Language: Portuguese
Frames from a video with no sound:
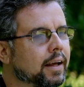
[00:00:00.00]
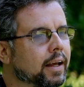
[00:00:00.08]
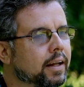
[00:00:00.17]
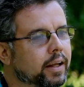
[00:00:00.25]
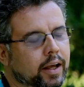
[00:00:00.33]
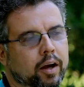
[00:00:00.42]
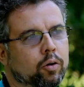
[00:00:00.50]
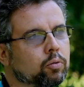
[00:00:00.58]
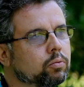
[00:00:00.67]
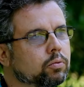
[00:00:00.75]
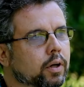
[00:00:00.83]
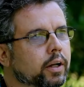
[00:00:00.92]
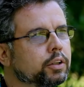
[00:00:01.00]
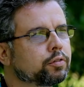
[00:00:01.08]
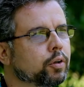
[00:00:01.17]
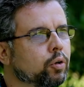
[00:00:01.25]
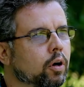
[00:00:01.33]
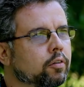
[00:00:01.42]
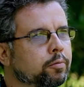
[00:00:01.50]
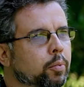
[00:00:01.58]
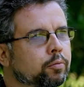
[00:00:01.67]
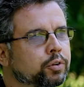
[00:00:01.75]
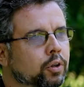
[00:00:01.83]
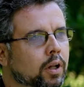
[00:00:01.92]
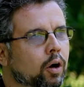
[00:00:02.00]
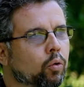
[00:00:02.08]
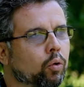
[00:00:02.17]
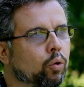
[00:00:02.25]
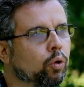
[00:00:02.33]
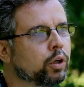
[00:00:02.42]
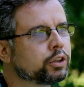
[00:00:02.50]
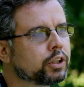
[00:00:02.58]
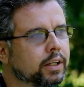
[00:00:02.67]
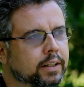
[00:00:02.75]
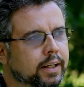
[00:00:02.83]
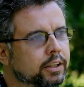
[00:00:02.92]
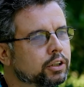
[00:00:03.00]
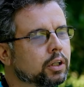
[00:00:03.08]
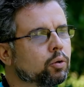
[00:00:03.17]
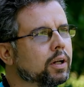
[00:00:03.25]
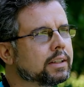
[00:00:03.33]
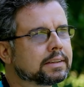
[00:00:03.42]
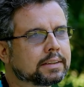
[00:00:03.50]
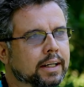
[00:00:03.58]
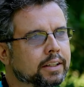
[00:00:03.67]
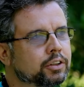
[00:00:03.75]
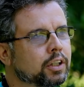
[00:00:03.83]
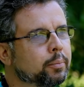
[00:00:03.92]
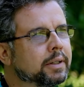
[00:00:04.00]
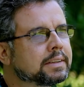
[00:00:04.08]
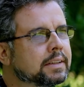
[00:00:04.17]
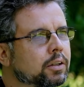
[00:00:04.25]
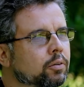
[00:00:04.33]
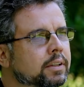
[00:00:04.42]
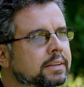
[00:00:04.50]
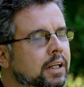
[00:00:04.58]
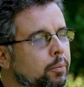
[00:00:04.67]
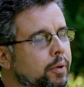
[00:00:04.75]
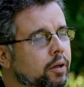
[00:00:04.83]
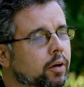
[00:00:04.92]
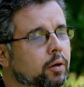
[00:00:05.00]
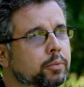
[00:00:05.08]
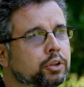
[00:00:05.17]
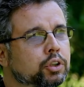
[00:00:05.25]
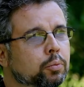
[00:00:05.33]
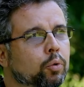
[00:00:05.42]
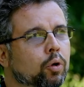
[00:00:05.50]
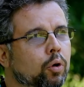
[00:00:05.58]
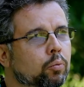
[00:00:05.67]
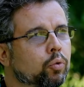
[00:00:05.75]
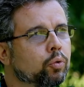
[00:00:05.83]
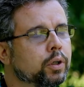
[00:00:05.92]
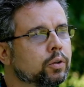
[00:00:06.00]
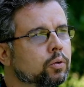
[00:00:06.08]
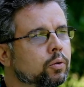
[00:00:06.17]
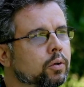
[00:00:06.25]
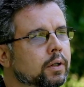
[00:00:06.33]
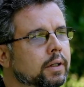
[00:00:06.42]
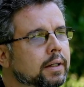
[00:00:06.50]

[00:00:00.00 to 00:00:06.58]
ele é um grande fotógrafo profissional hoje, ele desde adolescente também seguiu nesse caminho, ele me estimulou muito.